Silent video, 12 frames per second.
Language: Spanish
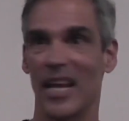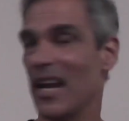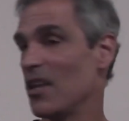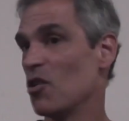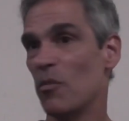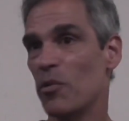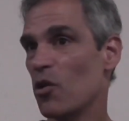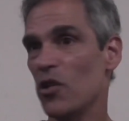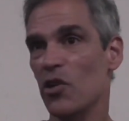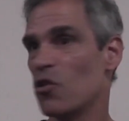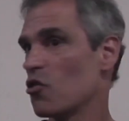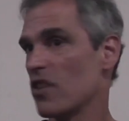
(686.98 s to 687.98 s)
El hijo
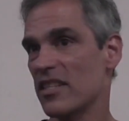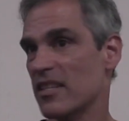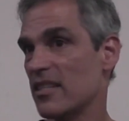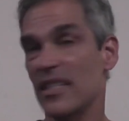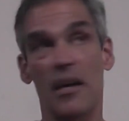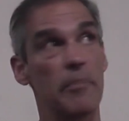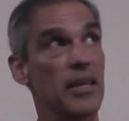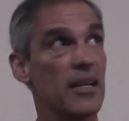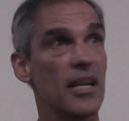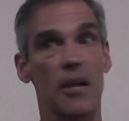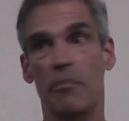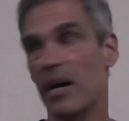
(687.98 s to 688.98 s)
pródigo no necesita
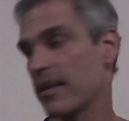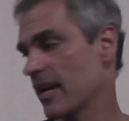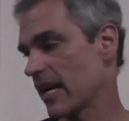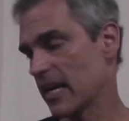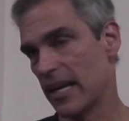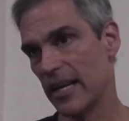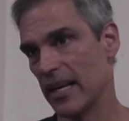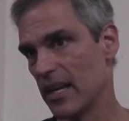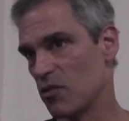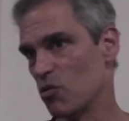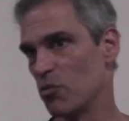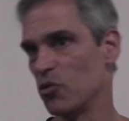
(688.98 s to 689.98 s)
pedirle al padre que le
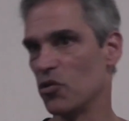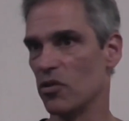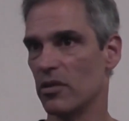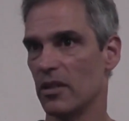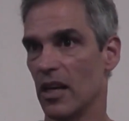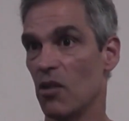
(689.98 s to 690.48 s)
arregle su mundo.